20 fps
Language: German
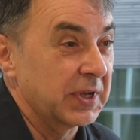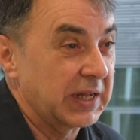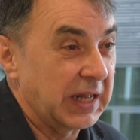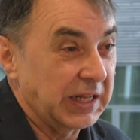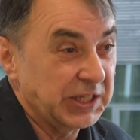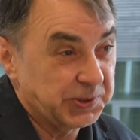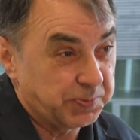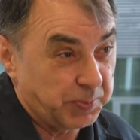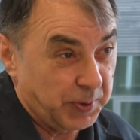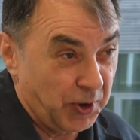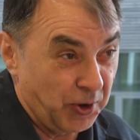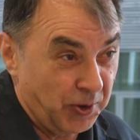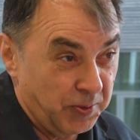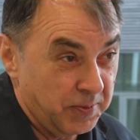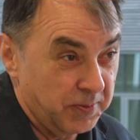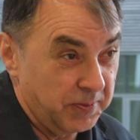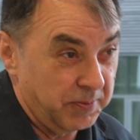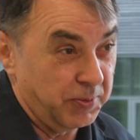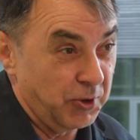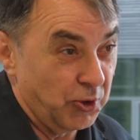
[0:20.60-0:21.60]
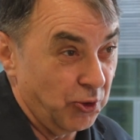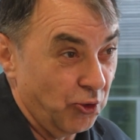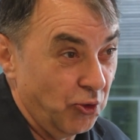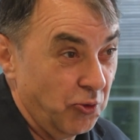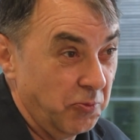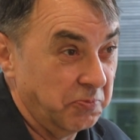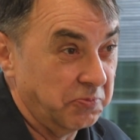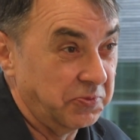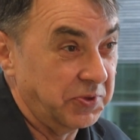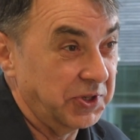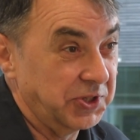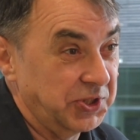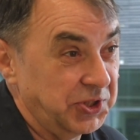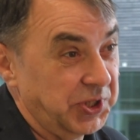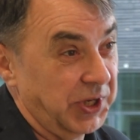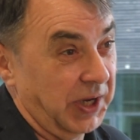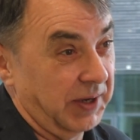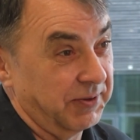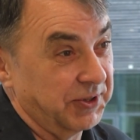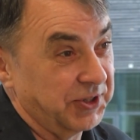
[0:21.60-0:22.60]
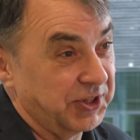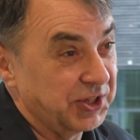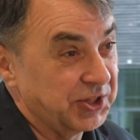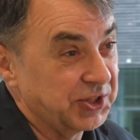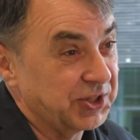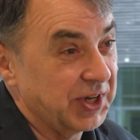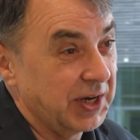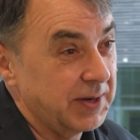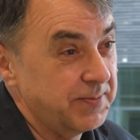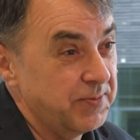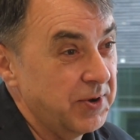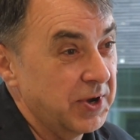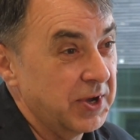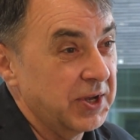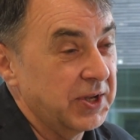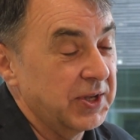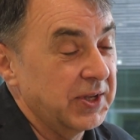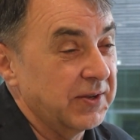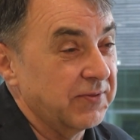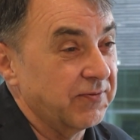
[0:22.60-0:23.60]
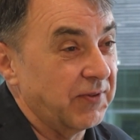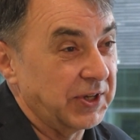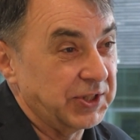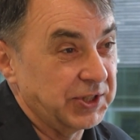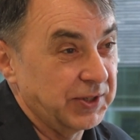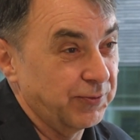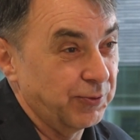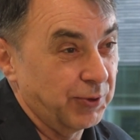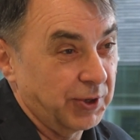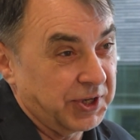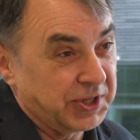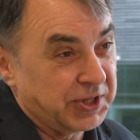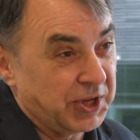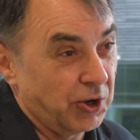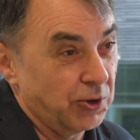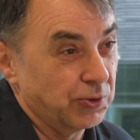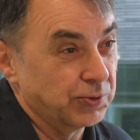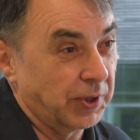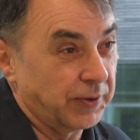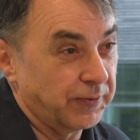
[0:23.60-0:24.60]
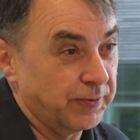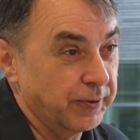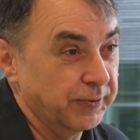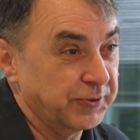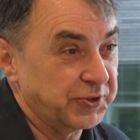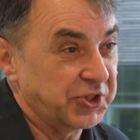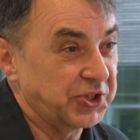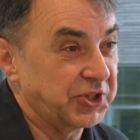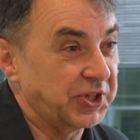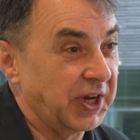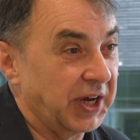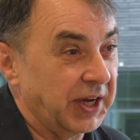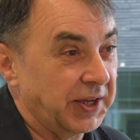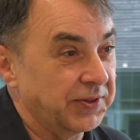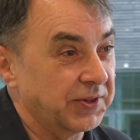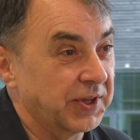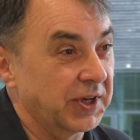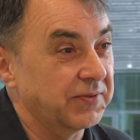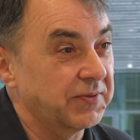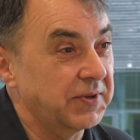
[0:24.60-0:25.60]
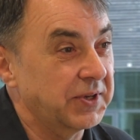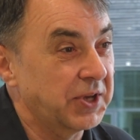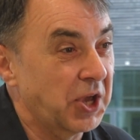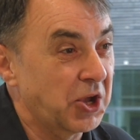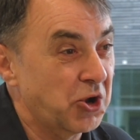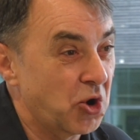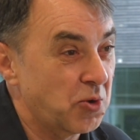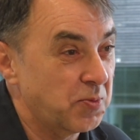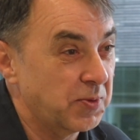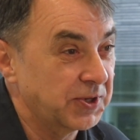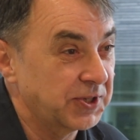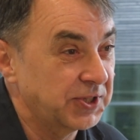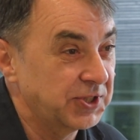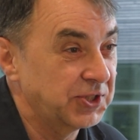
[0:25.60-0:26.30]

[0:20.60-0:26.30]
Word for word: Ganz berühmt ist sie aber deshalb, weil sie vor genau 150 Jahren nach Wien gekommen